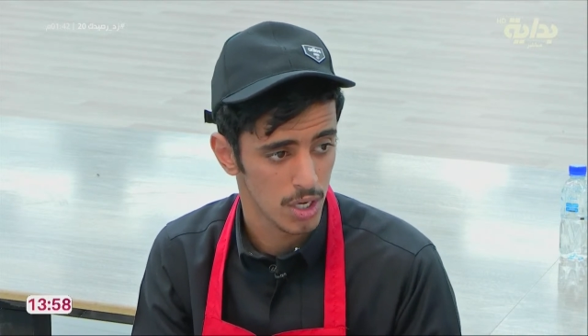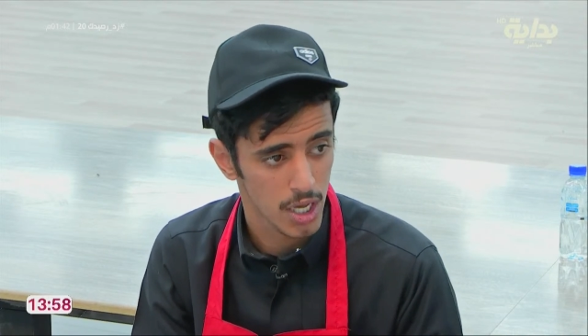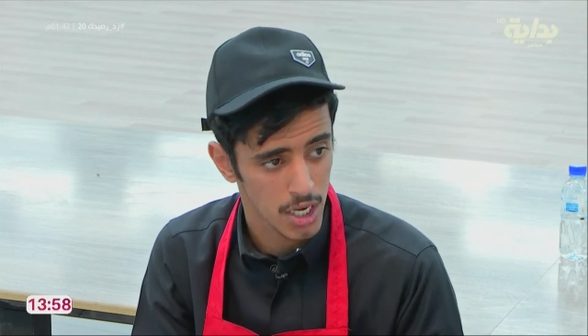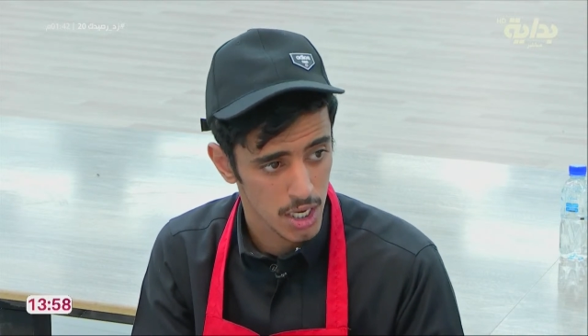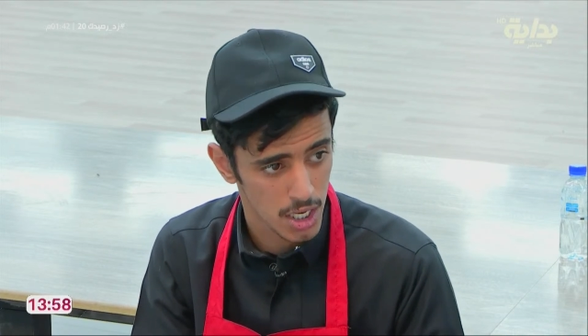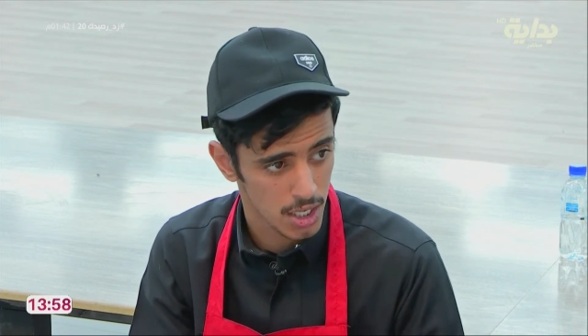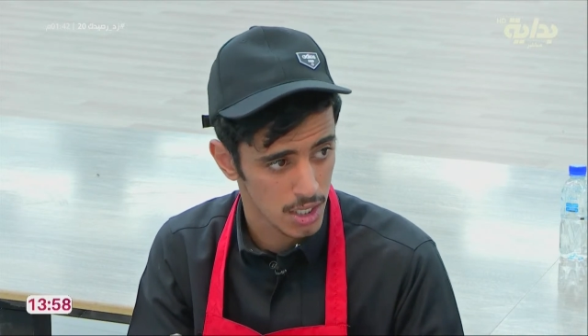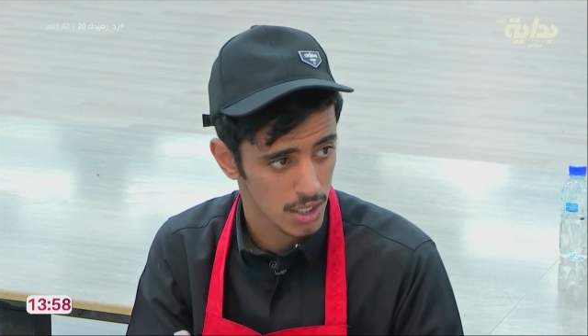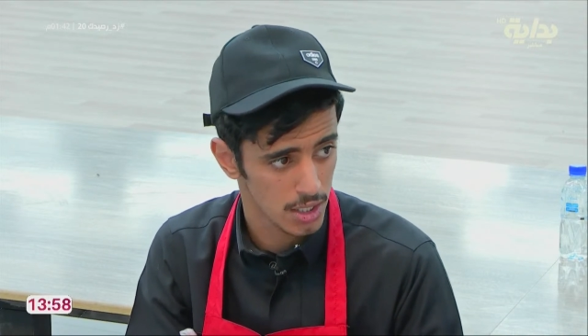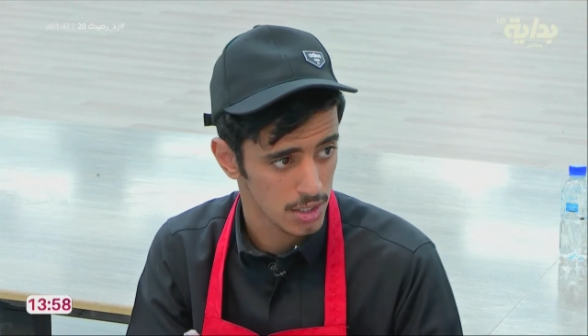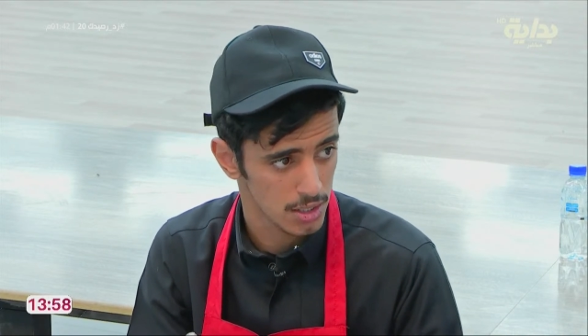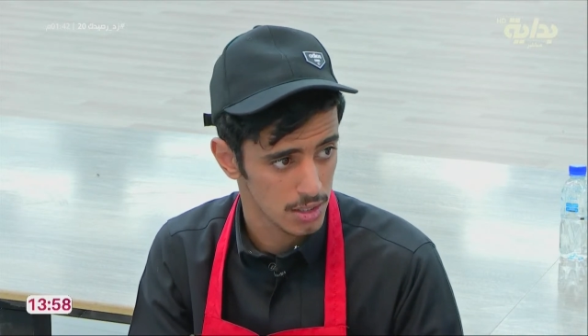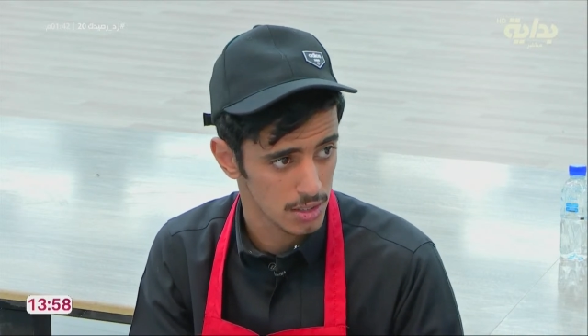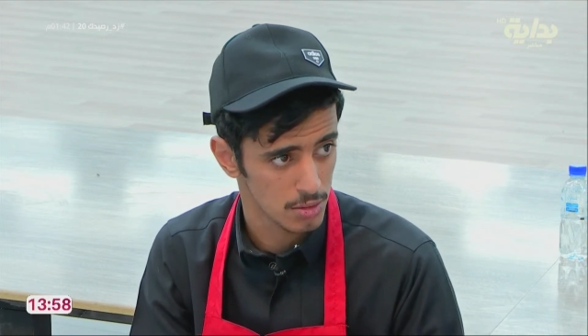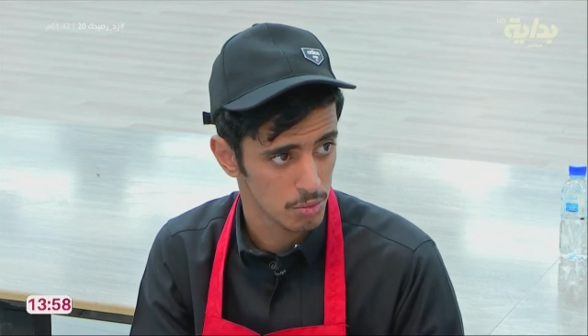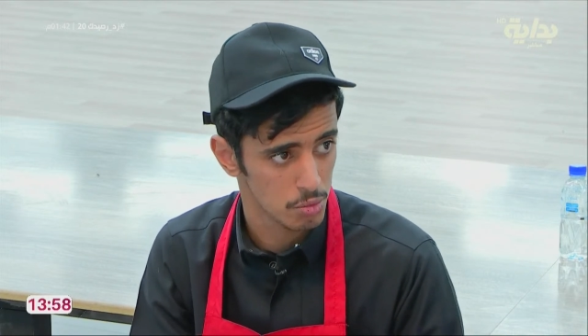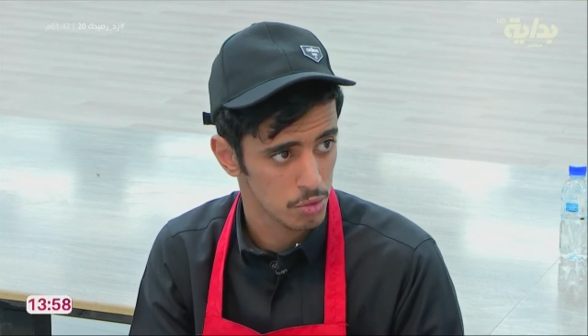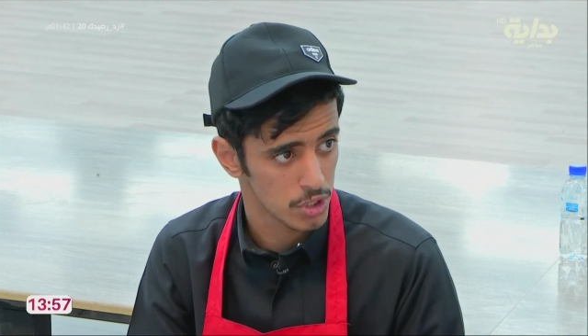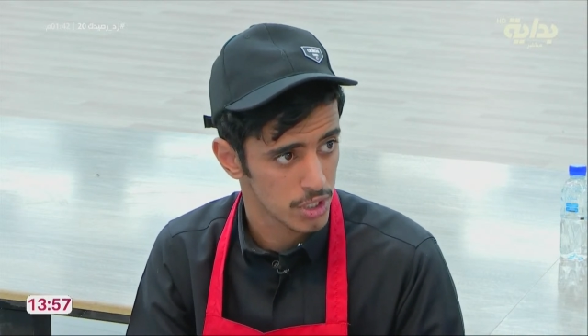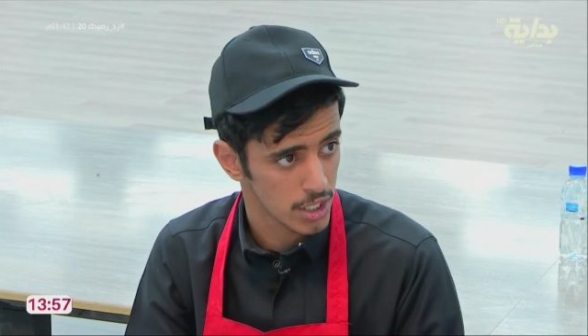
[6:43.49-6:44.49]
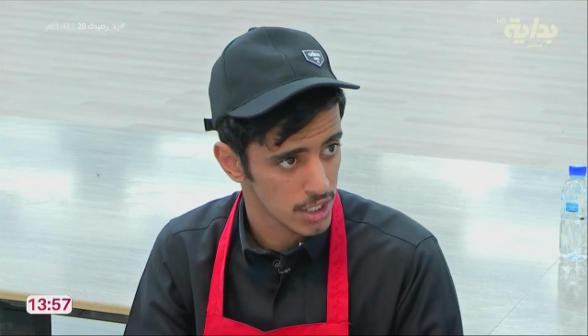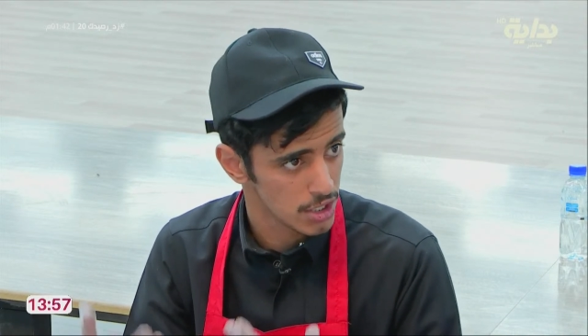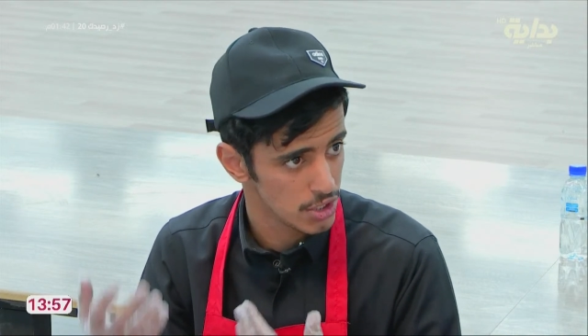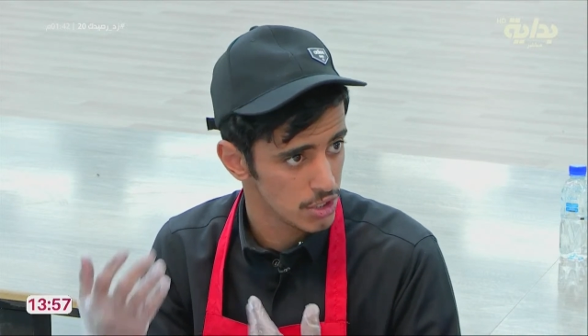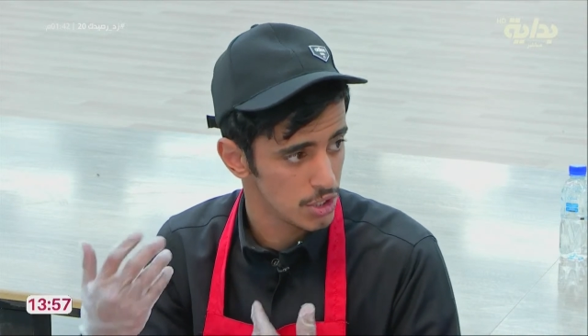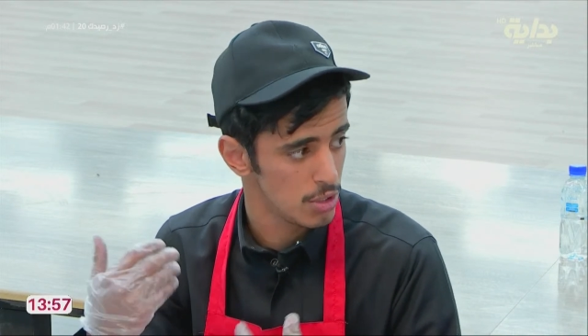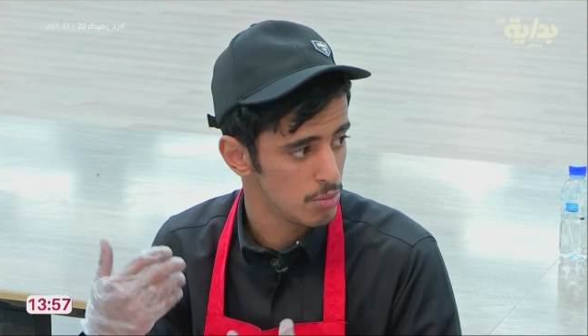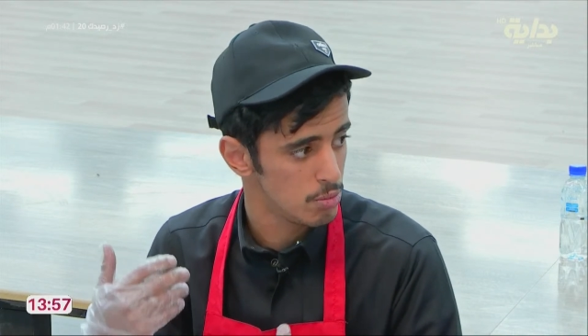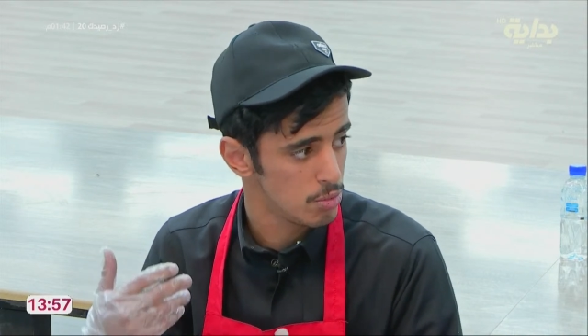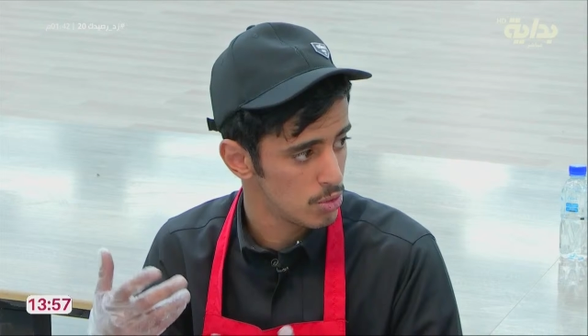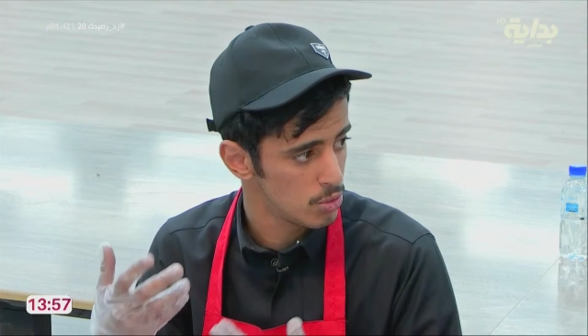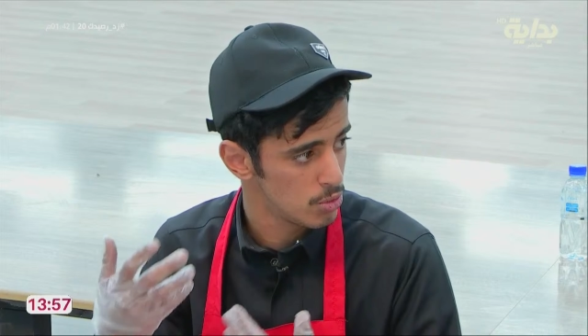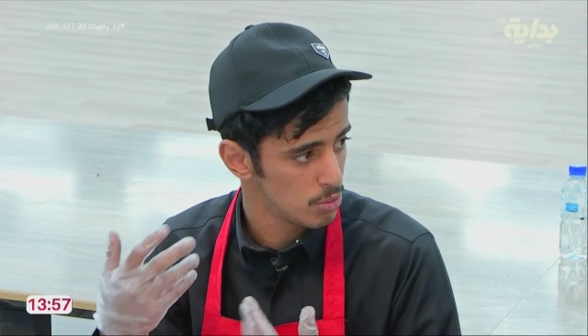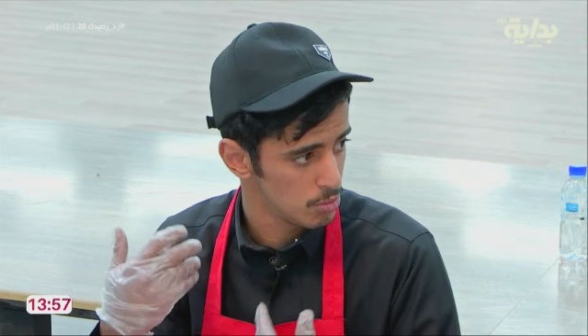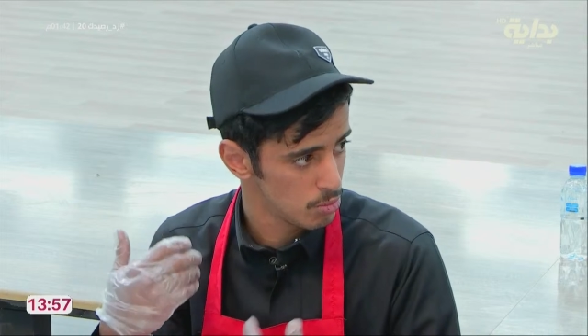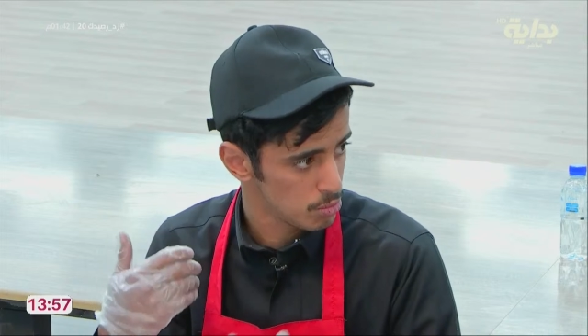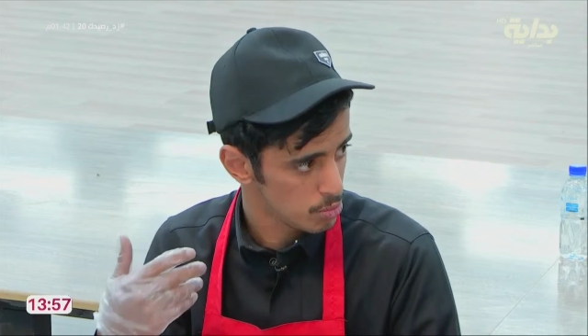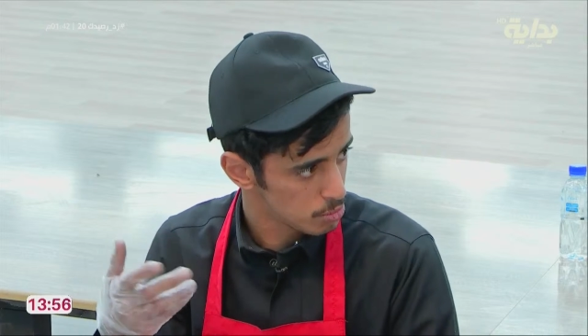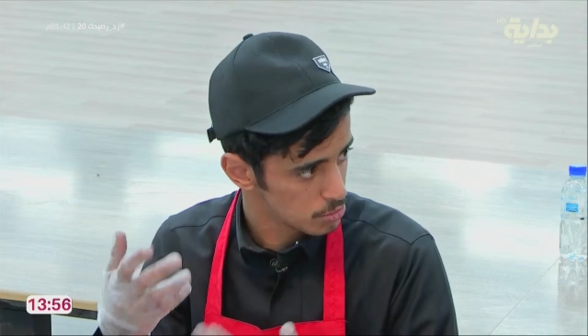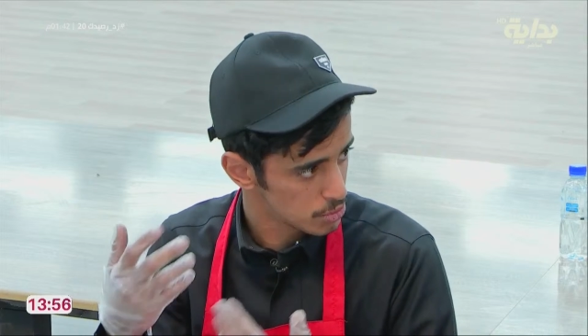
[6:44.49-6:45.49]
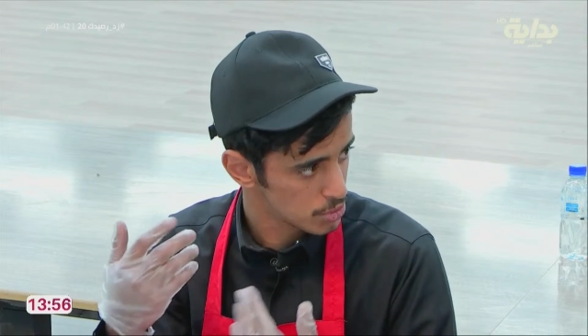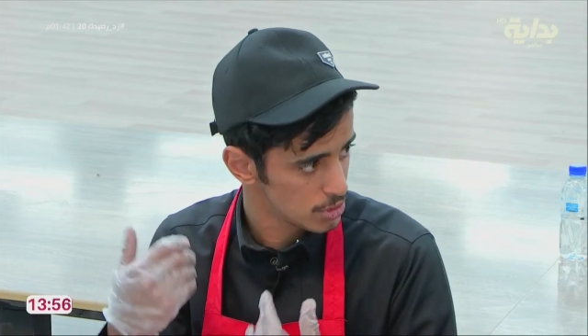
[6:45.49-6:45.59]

انا ابوي كان عنده بلو مو